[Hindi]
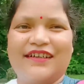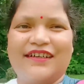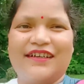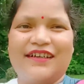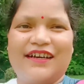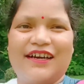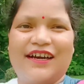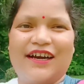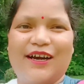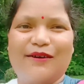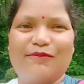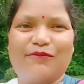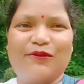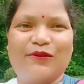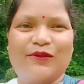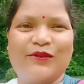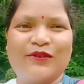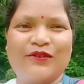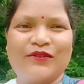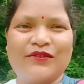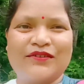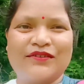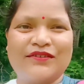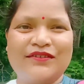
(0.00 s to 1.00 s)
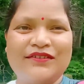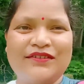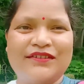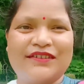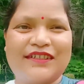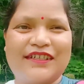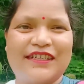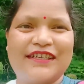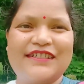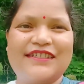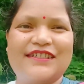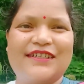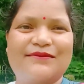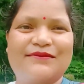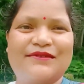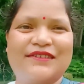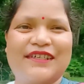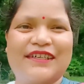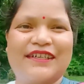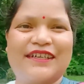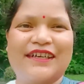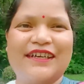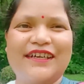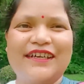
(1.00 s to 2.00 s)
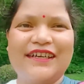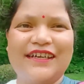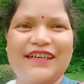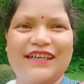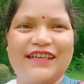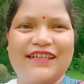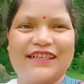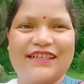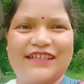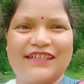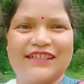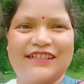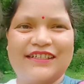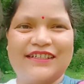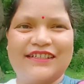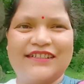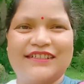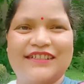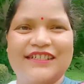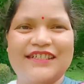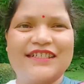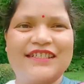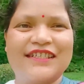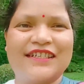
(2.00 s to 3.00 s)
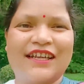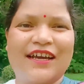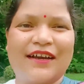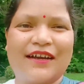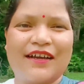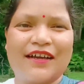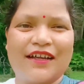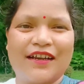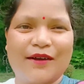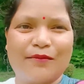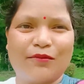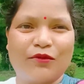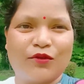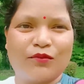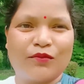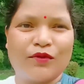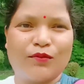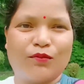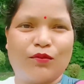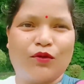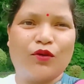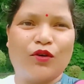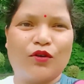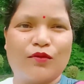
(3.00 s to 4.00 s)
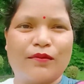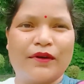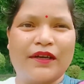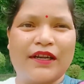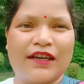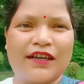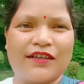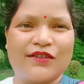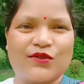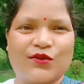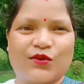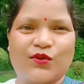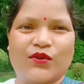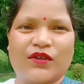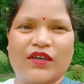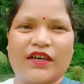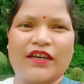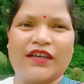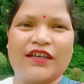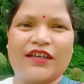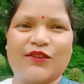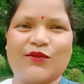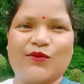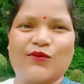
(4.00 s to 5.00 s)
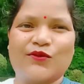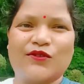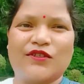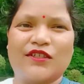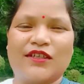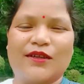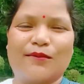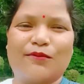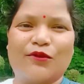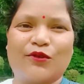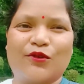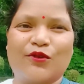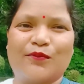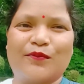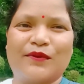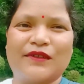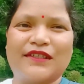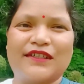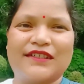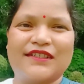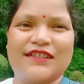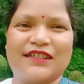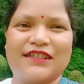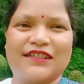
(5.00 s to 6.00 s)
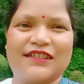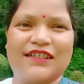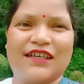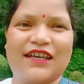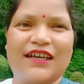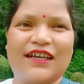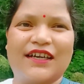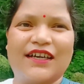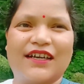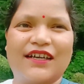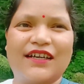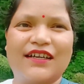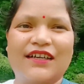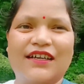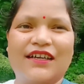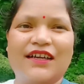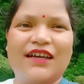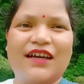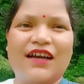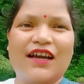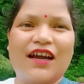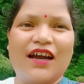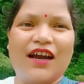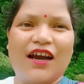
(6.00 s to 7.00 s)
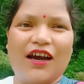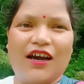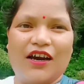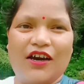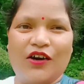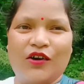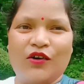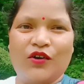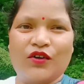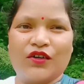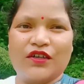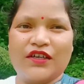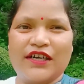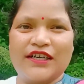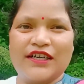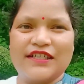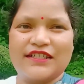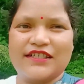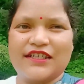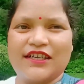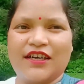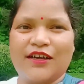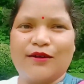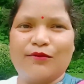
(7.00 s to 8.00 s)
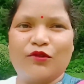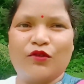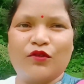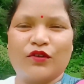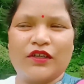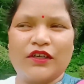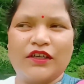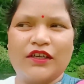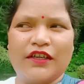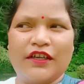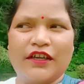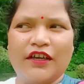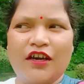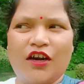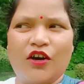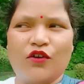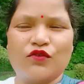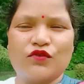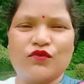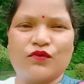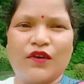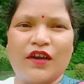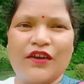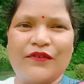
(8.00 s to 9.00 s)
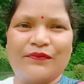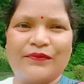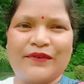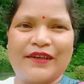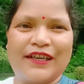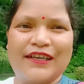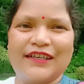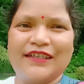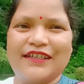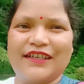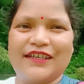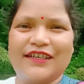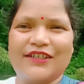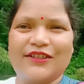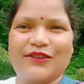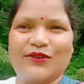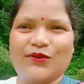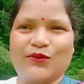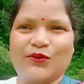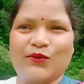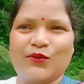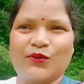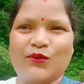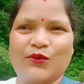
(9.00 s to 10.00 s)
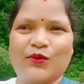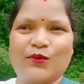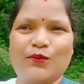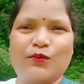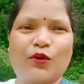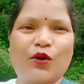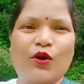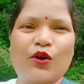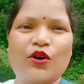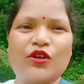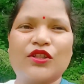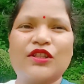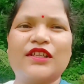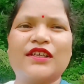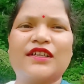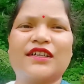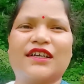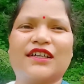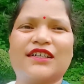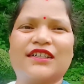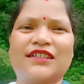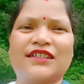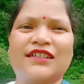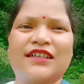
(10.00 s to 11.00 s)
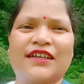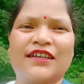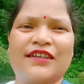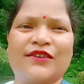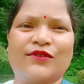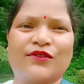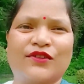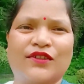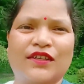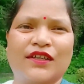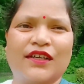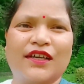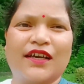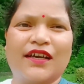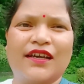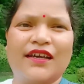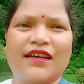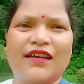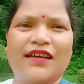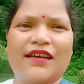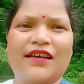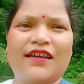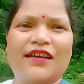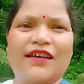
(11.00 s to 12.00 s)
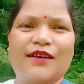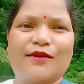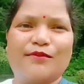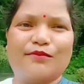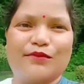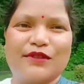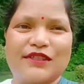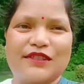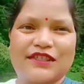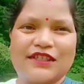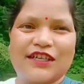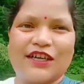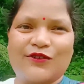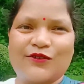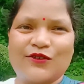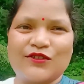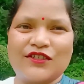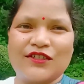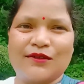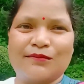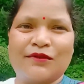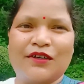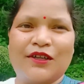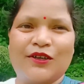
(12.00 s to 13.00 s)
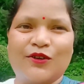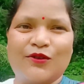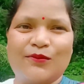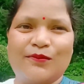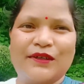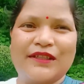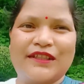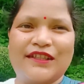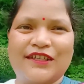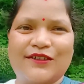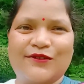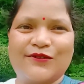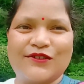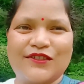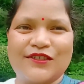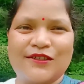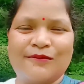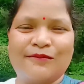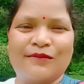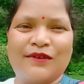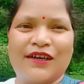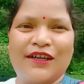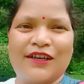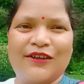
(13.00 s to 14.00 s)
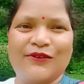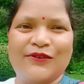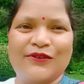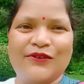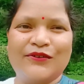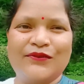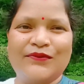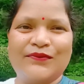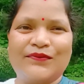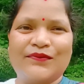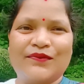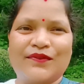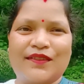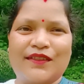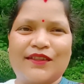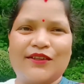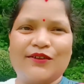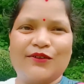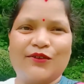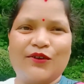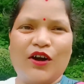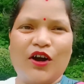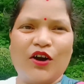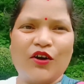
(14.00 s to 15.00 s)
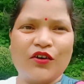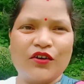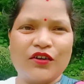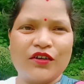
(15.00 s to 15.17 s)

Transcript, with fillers: आप लोग नहीं समझेंगे लेकिन जिस दिन अगर आप लोग भी ब्लॉग बनाना शुरू करेंगे तो उस दिन आप लोगों को पता चल जाएगा और खासकर हम लोग के लिए हाउस वाइफ के लिए तो बहुत ही कठिनाई होती है बच्चा को संभालो पति को संभालो तो और